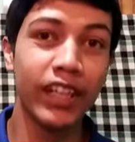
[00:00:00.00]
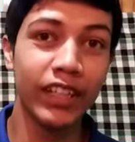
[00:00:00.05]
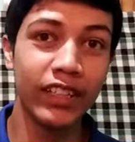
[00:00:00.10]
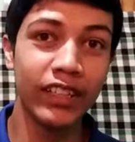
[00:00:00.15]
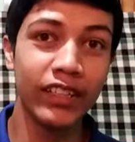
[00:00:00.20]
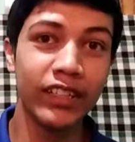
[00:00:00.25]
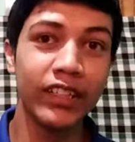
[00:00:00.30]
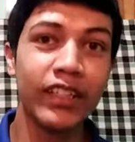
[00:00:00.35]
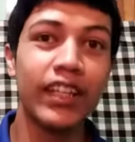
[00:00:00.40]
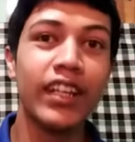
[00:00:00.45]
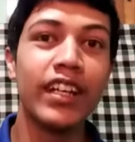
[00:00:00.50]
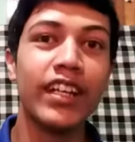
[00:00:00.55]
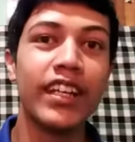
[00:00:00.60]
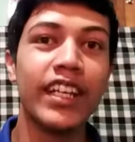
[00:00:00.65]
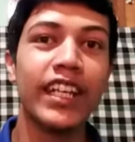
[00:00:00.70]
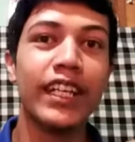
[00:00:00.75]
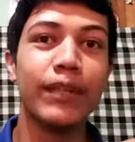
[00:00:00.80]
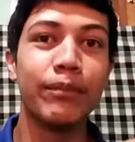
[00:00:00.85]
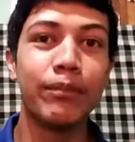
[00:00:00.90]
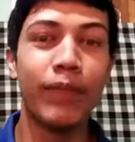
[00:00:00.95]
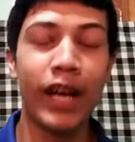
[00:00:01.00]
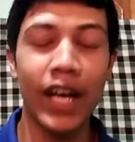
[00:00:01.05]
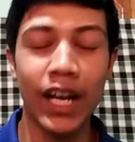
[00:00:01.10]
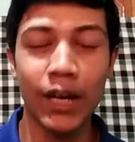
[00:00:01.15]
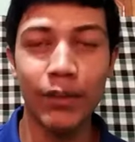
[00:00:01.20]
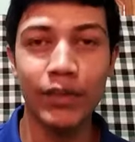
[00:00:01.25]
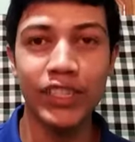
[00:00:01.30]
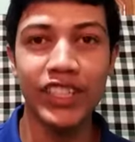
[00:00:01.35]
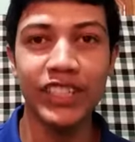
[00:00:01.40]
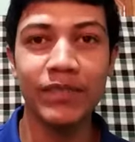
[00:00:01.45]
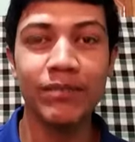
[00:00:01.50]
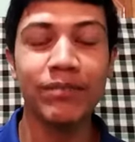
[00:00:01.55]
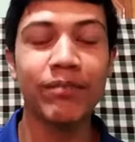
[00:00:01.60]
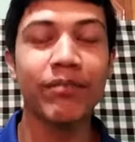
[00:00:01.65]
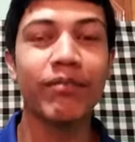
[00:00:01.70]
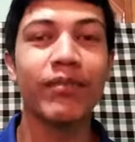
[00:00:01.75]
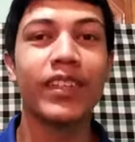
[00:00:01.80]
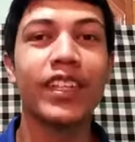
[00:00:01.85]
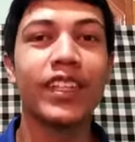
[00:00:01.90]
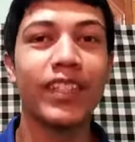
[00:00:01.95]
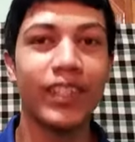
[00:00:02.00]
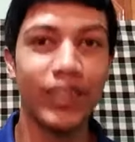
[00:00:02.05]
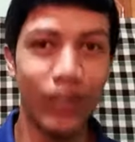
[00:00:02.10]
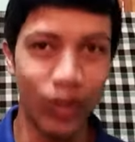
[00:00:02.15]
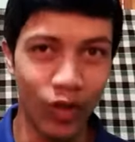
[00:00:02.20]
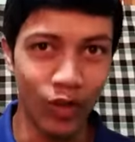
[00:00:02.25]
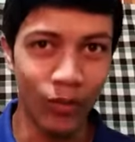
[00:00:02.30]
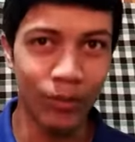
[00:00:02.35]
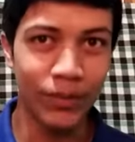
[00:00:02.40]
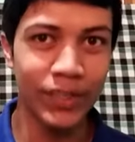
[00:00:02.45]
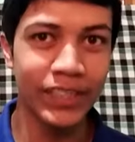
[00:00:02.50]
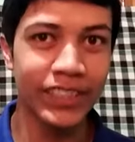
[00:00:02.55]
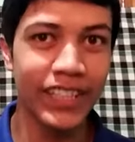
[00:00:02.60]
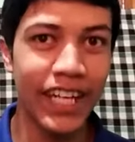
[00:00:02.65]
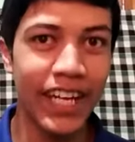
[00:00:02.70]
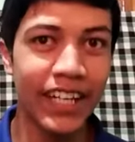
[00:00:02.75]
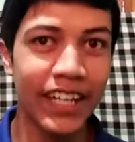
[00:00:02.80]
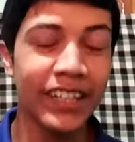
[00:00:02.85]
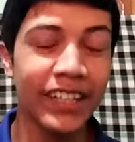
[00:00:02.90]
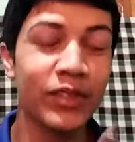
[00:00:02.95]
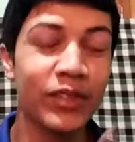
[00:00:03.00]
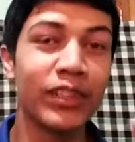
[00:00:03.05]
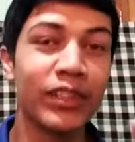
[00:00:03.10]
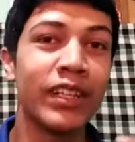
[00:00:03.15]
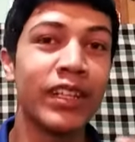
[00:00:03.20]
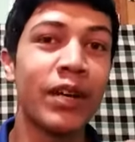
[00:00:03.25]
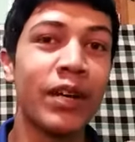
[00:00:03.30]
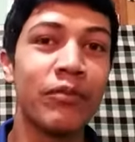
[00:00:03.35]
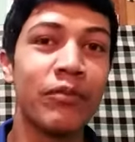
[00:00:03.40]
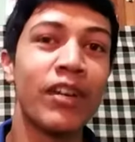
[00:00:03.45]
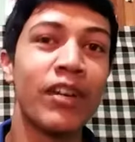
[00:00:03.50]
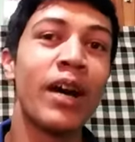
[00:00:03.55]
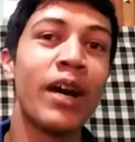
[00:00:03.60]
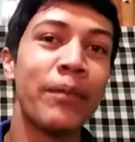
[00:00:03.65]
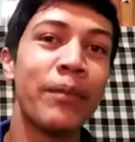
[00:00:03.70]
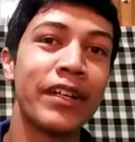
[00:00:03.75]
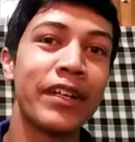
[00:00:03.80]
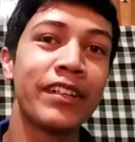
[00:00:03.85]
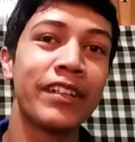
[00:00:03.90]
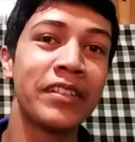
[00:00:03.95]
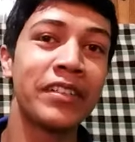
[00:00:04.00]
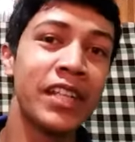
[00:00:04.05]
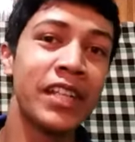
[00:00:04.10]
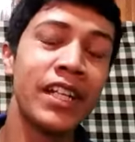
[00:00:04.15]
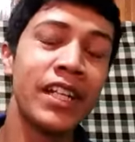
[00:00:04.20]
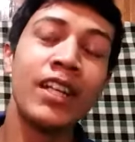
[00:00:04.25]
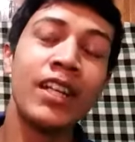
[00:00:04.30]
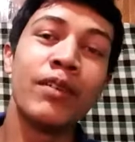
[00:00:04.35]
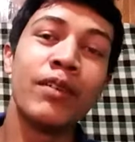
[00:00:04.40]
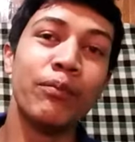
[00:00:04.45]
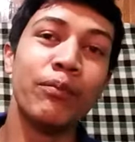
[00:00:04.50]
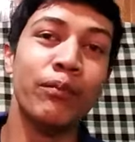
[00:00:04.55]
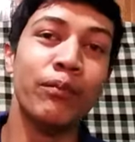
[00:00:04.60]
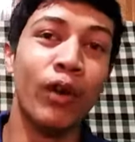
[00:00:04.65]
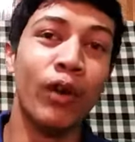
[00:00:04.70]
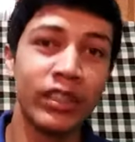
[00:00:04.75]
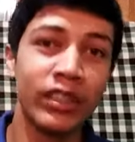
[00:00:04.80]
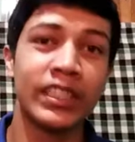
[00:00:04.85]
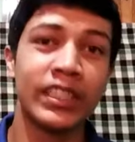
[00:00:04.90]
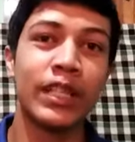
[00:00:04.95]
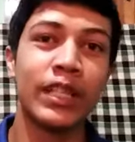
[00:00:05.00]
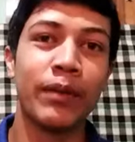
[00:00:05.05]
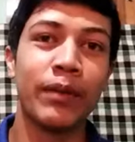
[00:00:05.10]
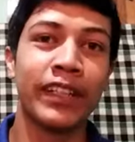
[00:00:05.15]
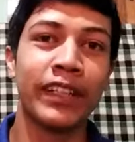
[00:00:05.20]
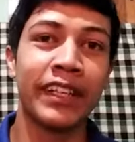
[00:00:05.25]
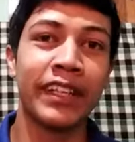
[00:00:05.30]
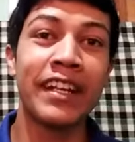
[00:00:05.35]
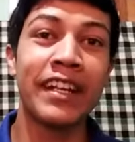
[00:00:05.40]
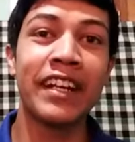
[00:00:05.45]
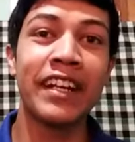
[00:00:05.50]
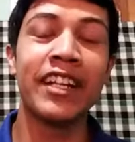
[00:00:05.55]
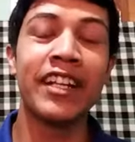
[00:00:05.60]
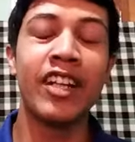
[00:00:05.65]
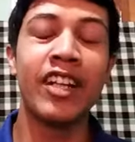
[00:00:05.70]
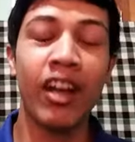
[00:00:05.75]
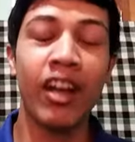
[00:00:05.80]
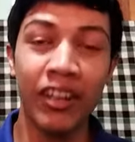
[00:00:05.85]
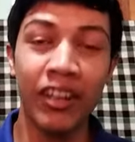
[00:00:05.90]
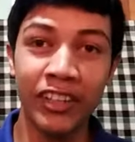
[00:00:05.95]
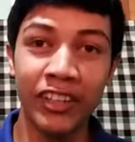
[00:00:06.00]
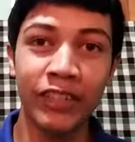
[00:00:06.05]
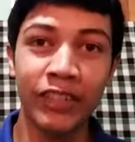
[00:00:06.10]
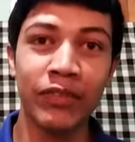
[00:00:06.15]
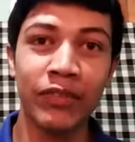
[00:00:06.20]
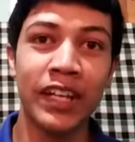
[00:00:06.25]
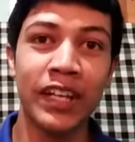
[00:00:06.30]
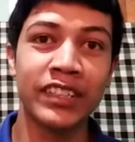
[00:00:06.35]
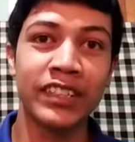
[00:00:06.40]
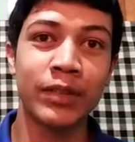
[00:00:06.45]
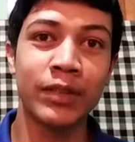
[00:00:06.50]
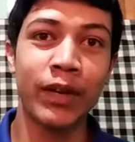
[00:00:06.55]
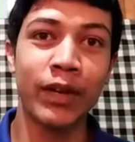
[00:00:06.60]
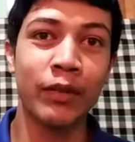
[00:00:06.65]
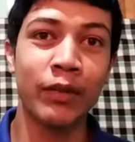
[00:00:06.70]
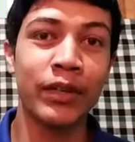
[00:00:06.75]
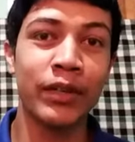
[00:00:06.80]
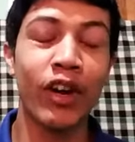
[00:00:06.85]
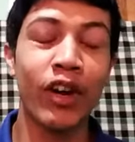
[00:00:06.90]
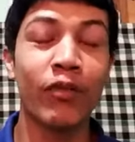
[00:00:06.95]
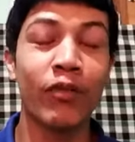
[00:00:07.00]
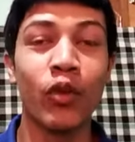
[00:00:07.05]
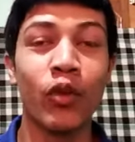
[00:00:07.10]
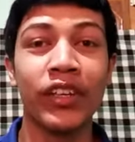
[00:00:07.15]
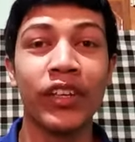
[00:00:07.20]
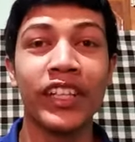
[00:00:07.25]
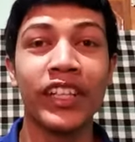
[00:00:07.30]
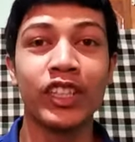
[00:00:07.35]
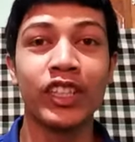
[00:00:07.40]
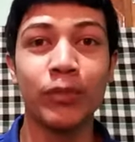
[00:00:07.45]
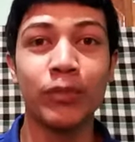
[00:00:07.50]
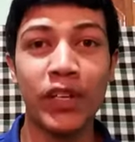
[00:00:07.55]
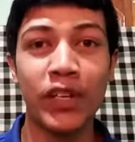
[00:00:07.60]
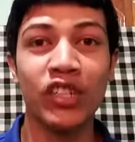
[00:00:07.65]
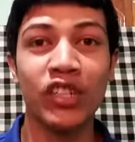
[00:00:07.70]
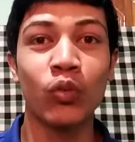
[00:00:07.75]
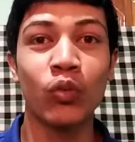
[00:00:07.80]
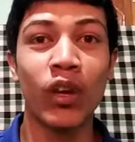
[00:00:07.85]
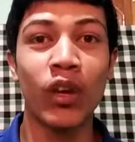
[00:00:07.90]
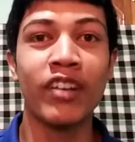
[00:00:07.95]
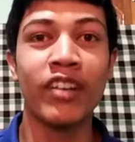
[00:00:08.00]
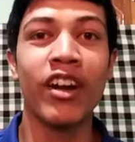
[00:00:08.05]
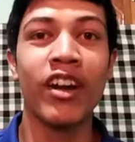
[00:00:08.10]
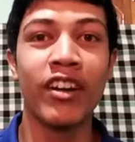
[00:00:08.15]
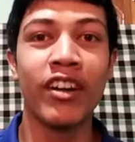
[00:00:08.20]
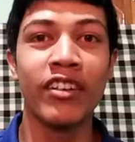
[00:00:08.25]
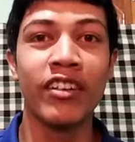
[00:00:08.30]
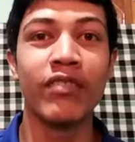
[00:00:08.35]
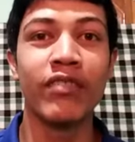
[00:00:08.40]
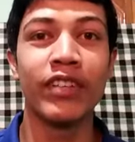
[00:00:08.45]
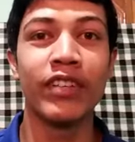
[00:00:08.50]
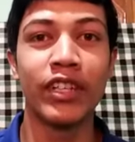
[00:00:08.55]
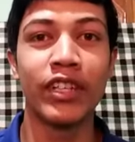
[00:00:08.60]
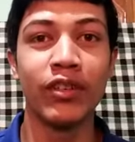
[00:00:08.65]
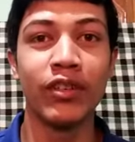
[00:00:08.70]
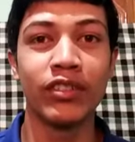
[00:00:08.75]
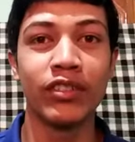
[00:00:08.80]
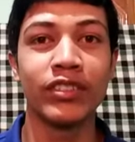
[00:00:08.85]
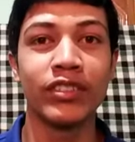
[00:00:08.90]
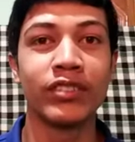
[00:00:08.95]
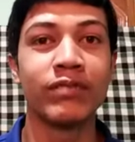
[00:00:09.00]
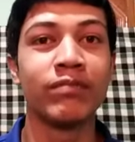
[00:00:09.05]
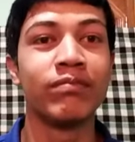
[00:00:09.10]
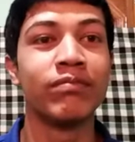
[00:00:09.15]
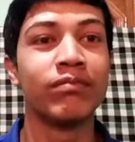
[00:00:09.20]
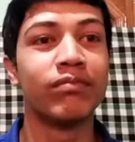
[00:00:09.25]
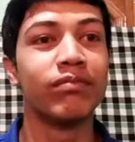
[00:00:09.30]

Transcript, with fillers: कल ठीक बारह बजे डोंट मिस दैट क्योंकि हम वहाँ पर बहुत सारी बातें करेंगे डार्लिंग इन फ्रैंक्स के बारे में और वो होगी स्पेशल 100 वीडियोस